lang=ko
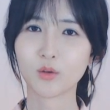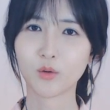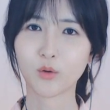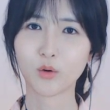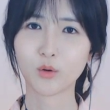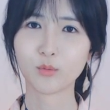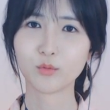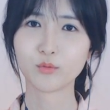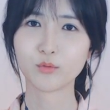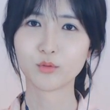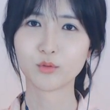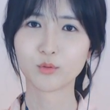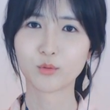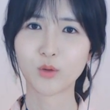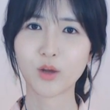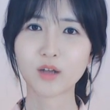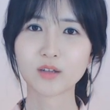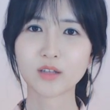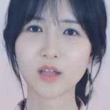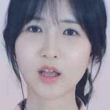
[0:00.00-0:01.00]

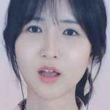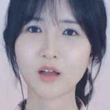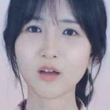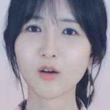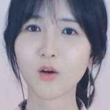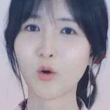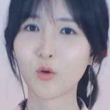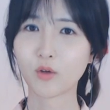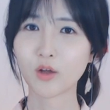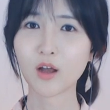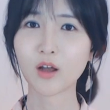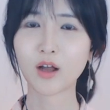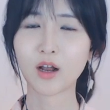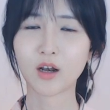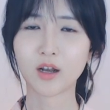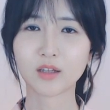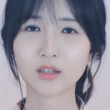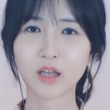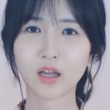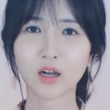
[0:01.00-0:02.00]
여러분들도 항상 건강
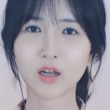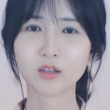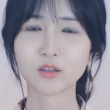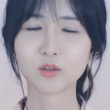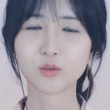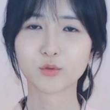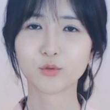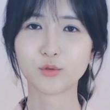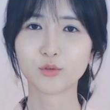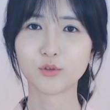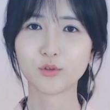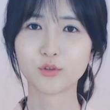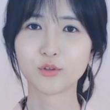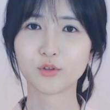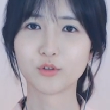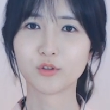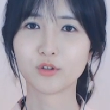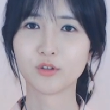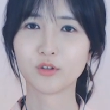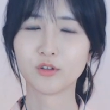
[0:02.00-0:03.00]
관리 잘
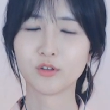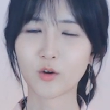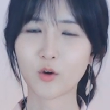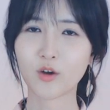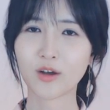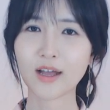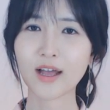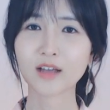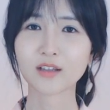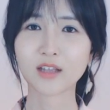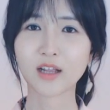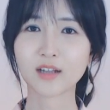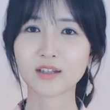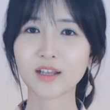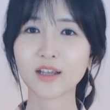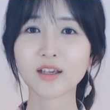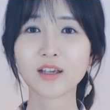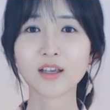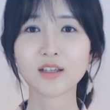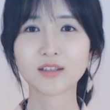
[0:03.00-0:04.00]
하시고 건강 잘
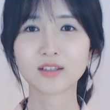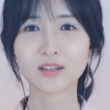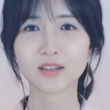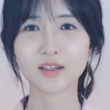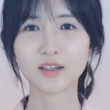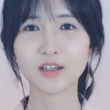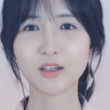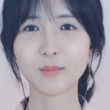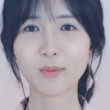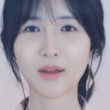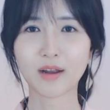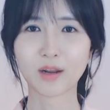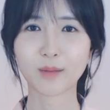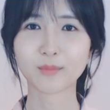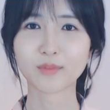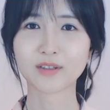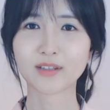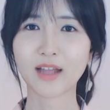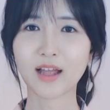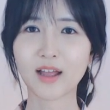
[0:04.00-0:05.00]
챙기시길
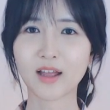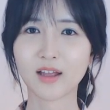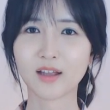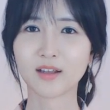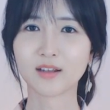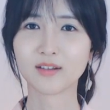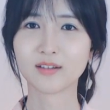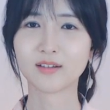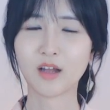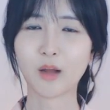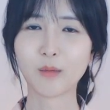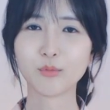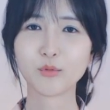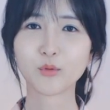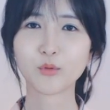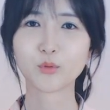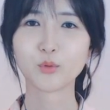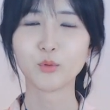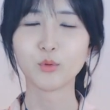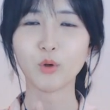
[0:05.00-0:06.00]
바랍니다.
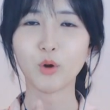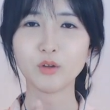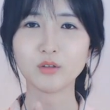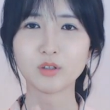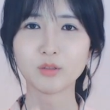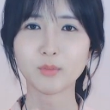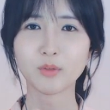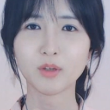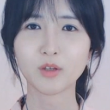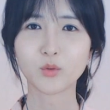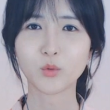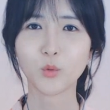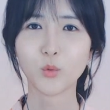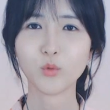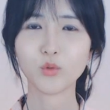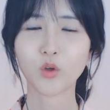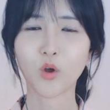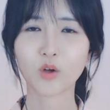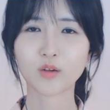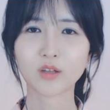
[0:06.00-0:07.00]
앞으로도 열심히
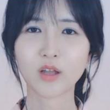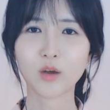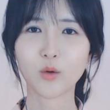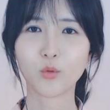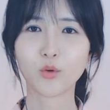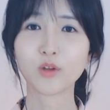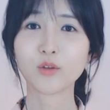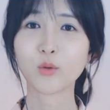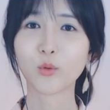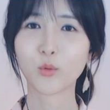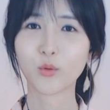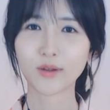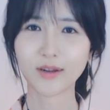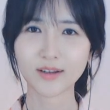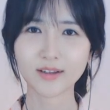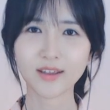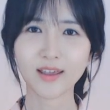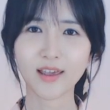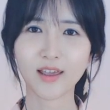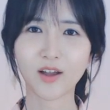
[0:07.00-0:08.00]
좋은 영상 올리도록
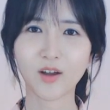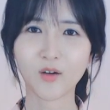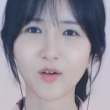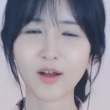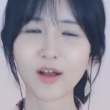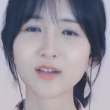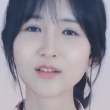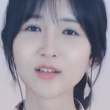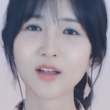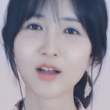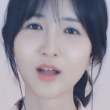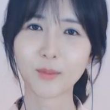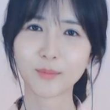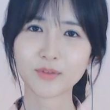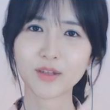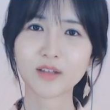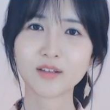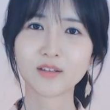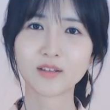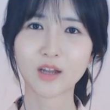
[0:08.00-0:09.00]
할게요. 항상
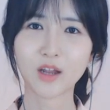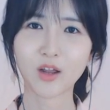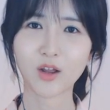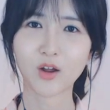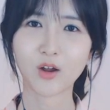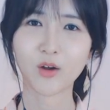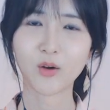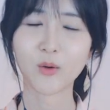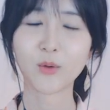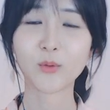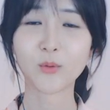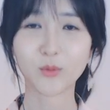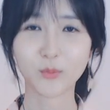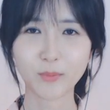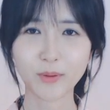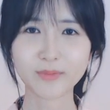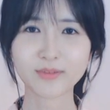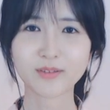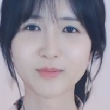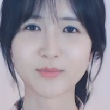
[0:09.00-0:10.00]
감사드려요.
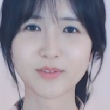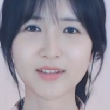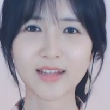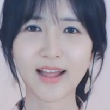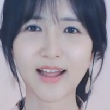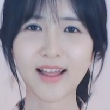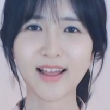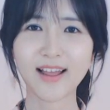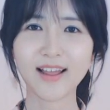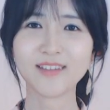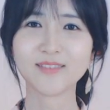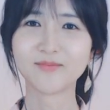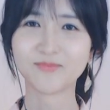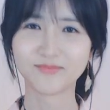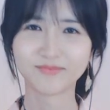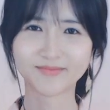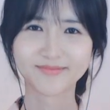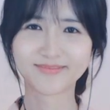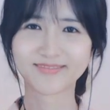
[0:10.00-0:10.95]
고맙습니다.